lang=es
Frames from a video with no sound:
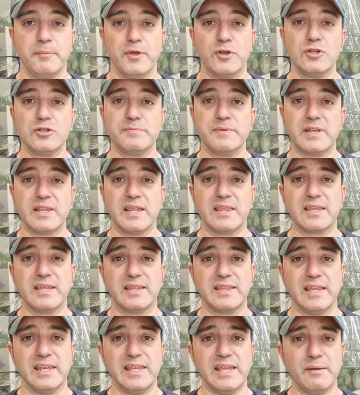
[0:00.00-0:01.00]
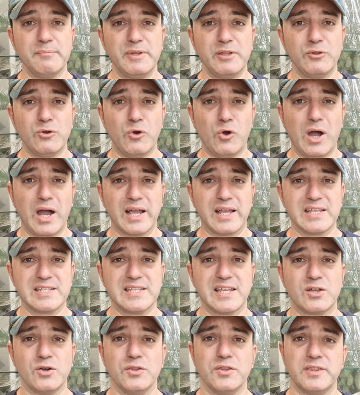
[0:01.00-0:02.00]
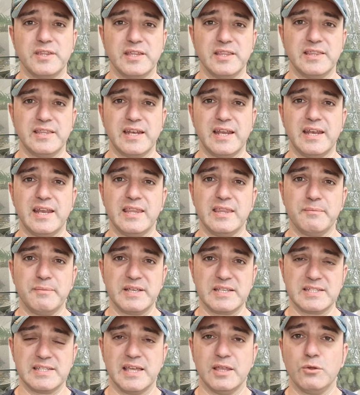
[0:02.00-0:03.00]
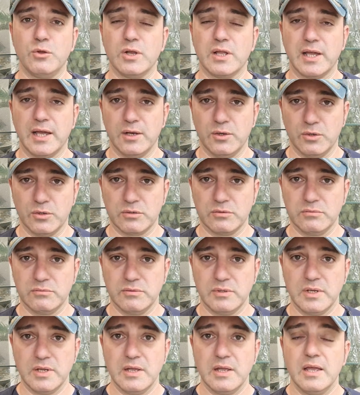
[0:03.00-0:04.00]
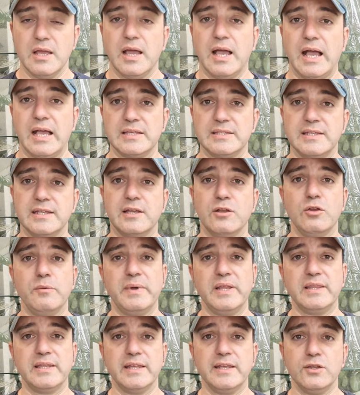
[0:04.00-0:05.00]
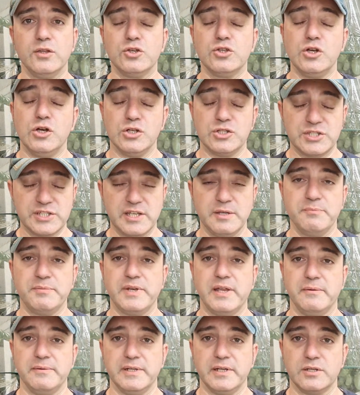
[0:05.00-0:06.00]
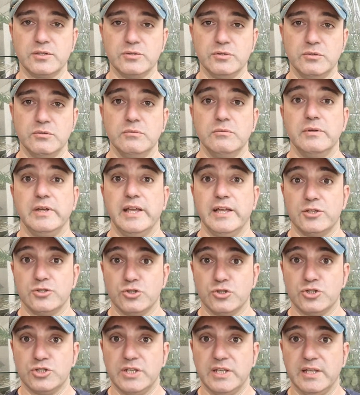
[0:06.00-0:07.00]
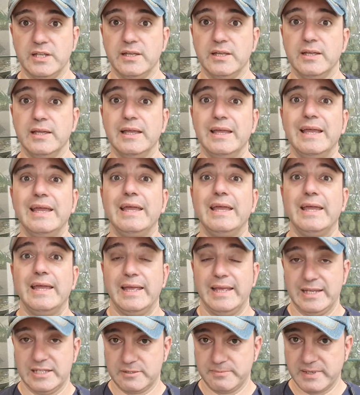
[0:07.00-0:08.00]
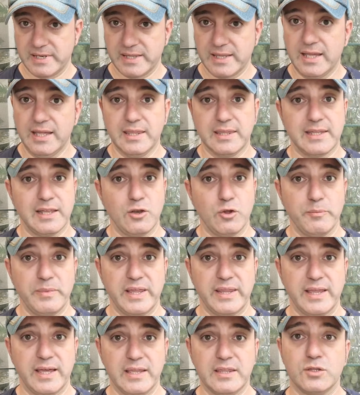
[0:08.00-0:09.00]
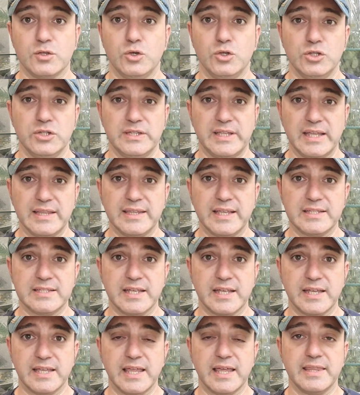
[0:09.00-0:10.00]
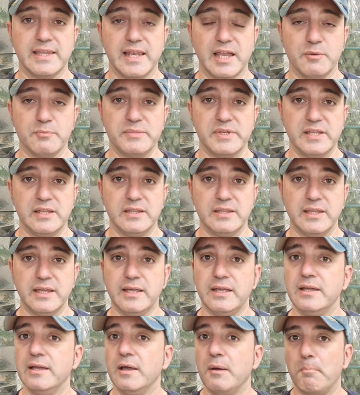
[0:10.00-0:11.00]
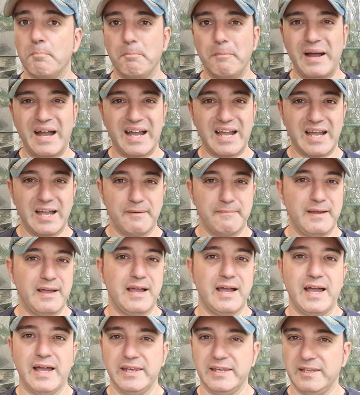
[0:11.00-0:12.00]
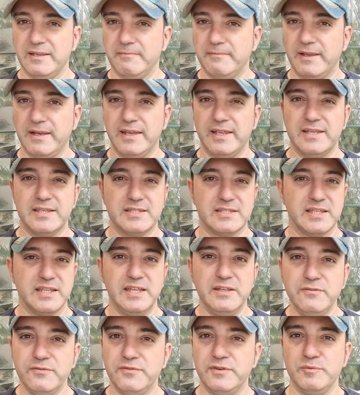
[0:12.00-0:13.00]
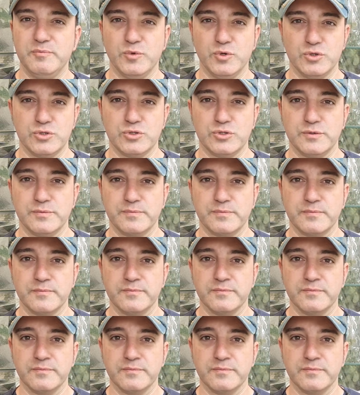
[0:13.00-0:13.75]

pero es verdad que tenía miedo a que se concentrara demasiado el calor. Así que lo he mantenido siempre abierto. Eso sí, es verdad que la humedad, con tanta sequedad del ambiente, bajaba a niveles ínfimos.